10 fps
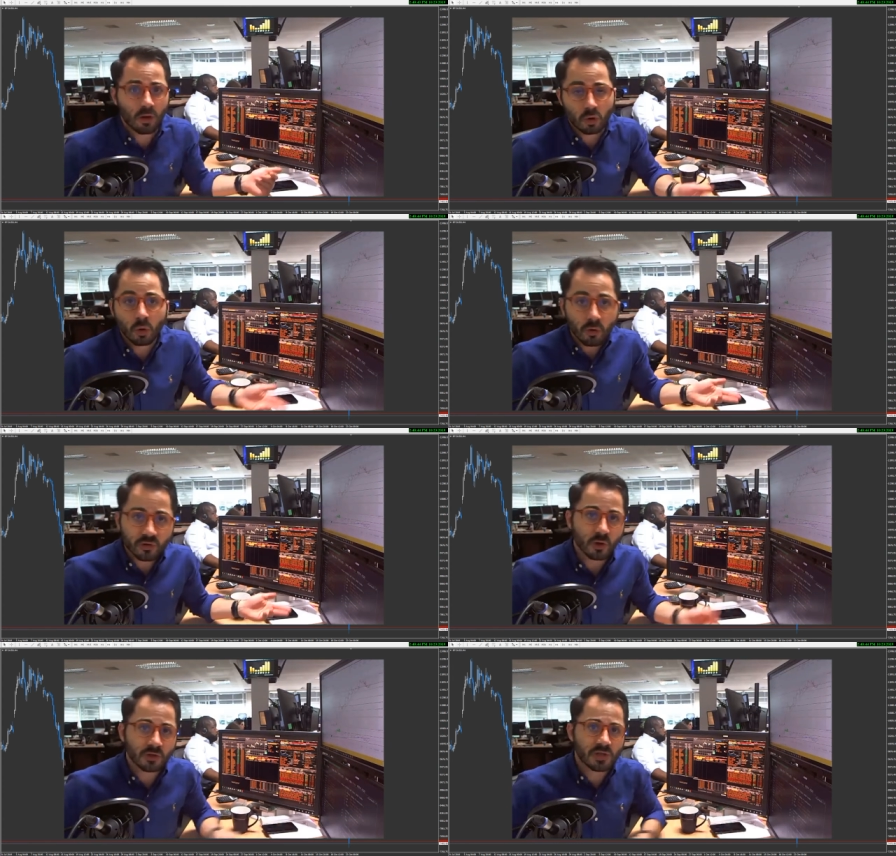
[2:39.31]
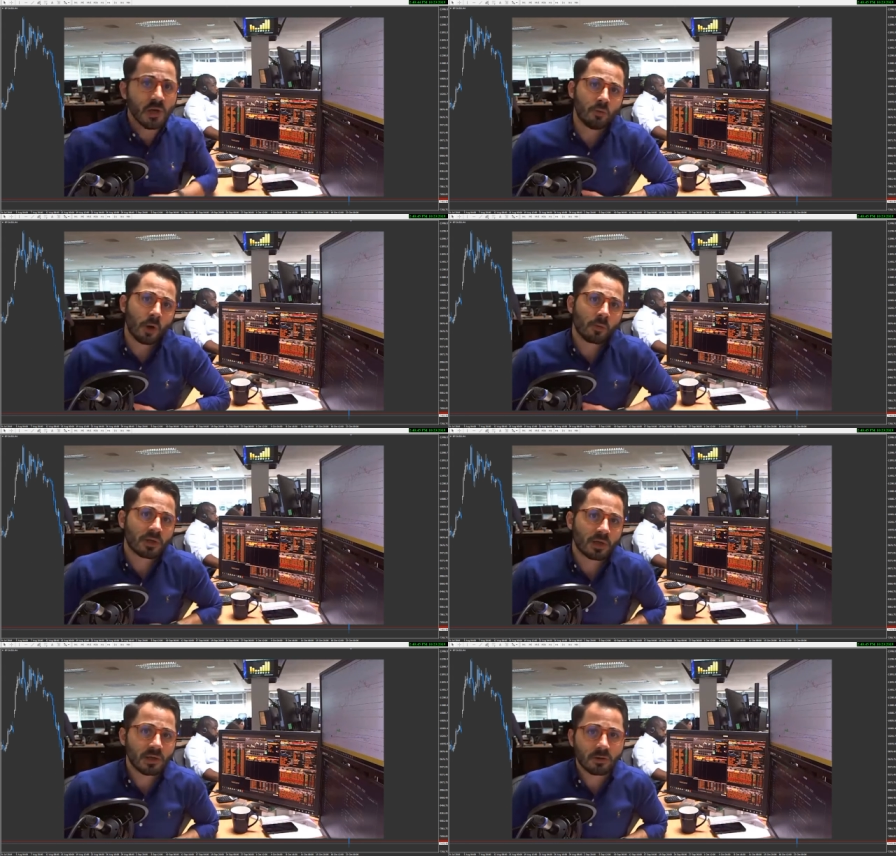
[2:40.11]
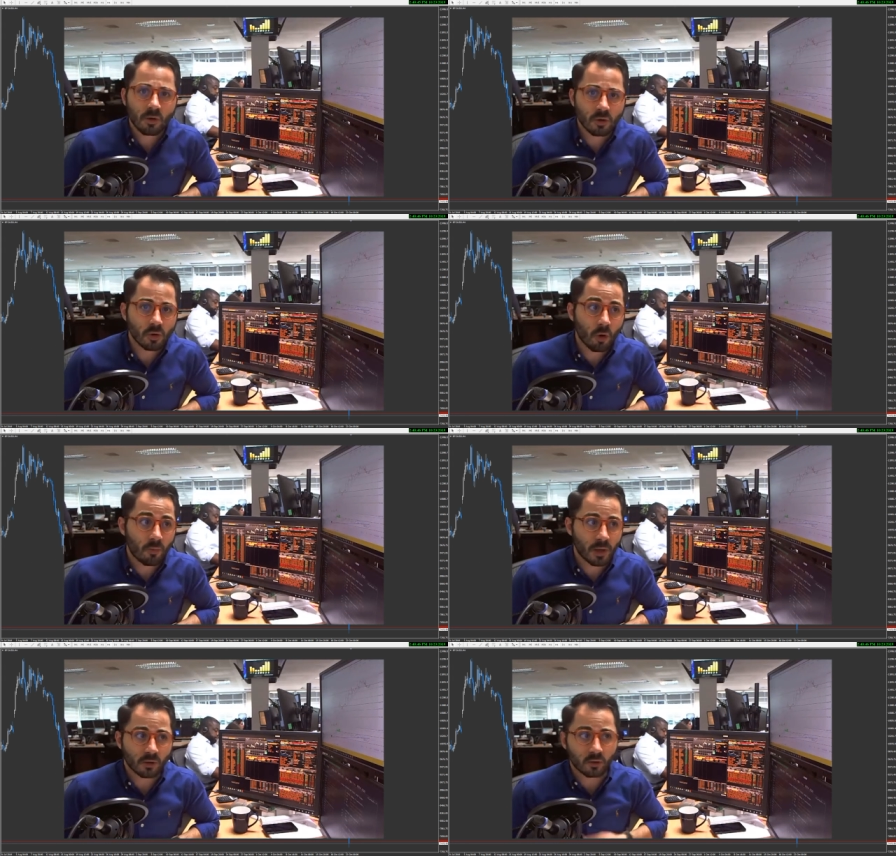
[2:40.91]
une, non-sortie du bloc britannique de l'Union européenne.